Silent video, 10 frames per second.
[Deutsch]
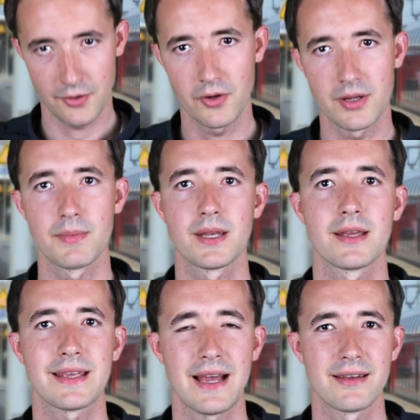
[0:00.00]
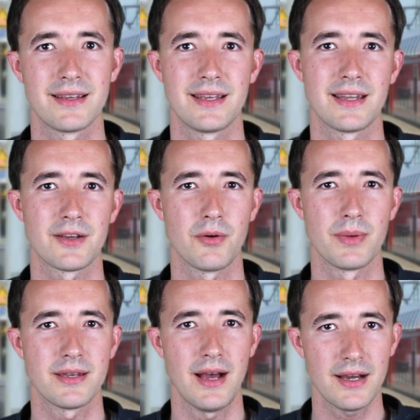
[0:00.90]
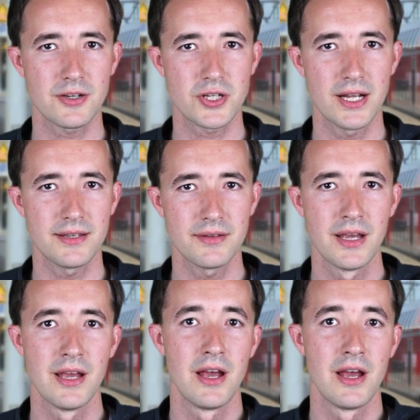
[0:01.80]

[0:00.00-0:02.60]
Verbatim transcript: könnt ihr mir die gerne in den Kommentaren stellen.